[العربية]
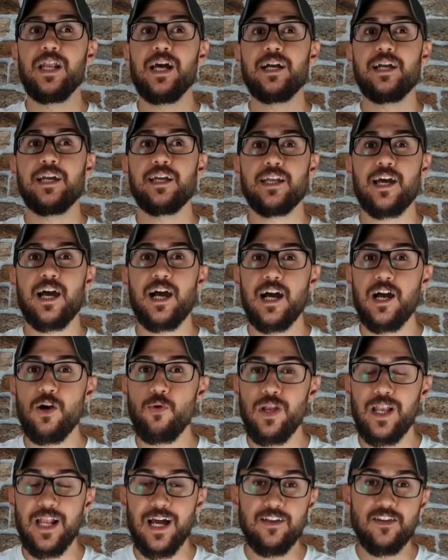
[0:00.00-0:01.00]
لكن
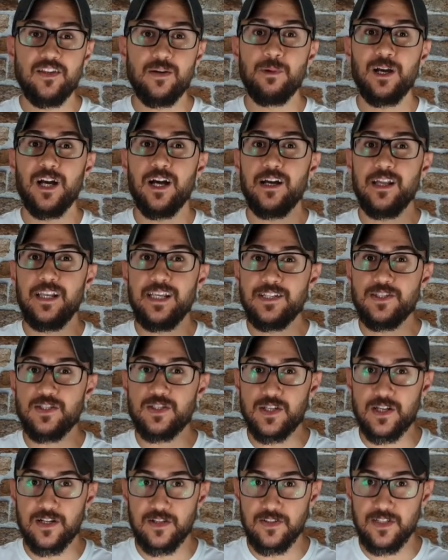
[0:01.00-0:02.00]
حاول عدم قلي
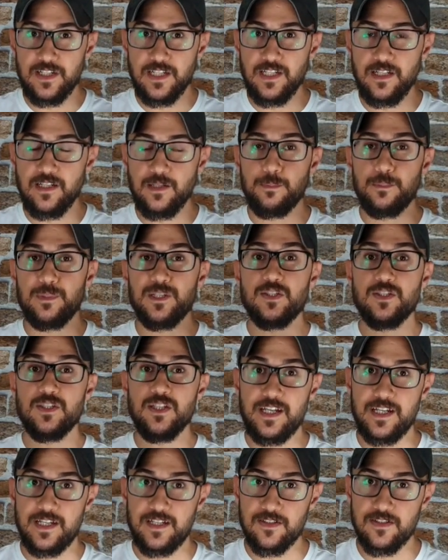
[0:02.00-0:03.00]
السردين
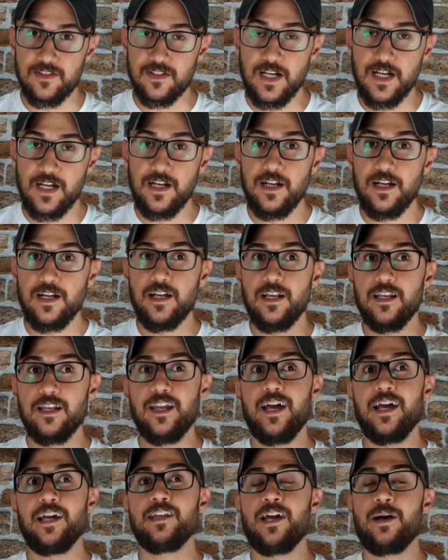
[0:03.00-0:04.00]
بالزيت
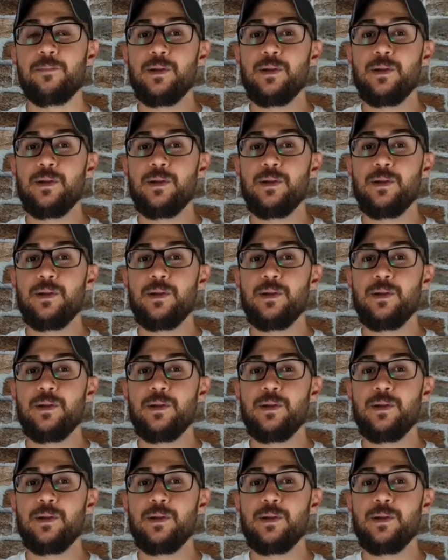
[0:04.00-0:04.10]
لأن